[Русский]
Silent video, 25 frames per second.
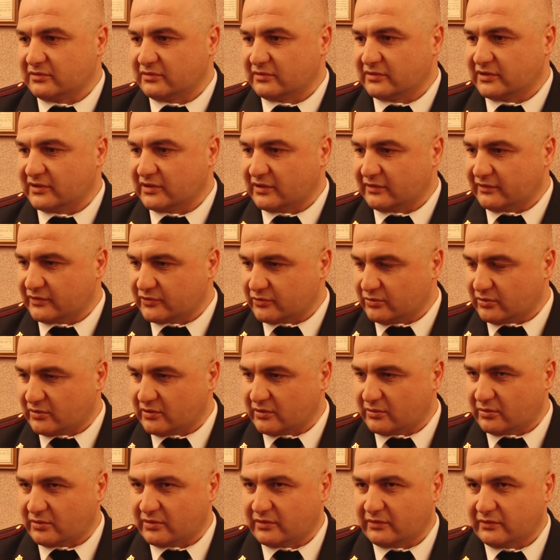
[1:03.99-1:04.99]
дана высокая
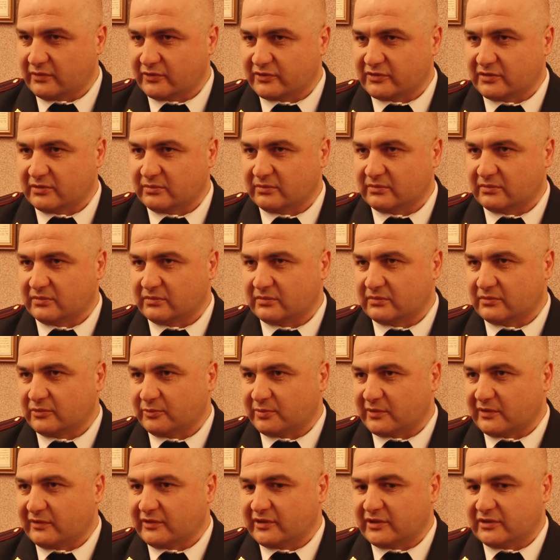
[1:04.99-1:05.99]
руководством
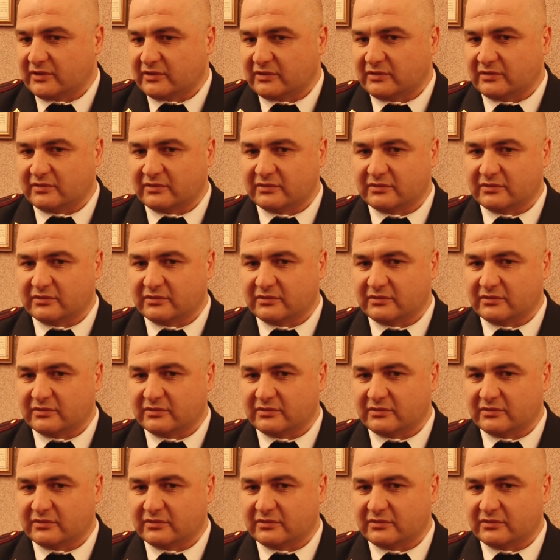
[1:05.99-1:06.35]
управления.